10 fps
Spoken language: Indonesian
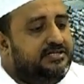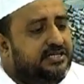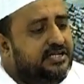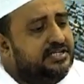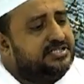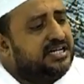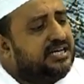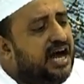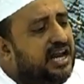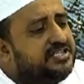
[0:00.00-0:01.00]
Jadi
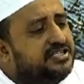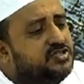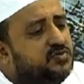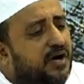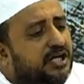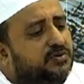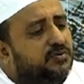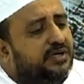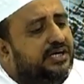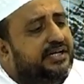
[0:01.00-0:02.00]
segala
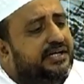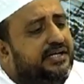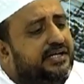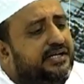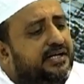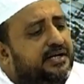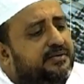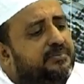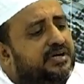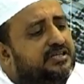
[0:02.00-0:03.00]
sesuatu ini
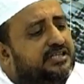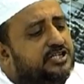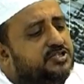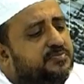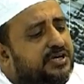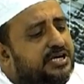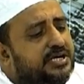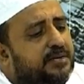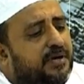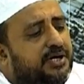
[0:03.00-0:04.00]

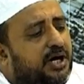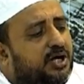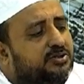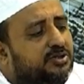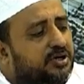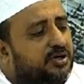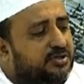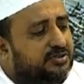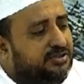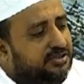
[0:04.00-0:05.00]
bertasbih kepada Allah.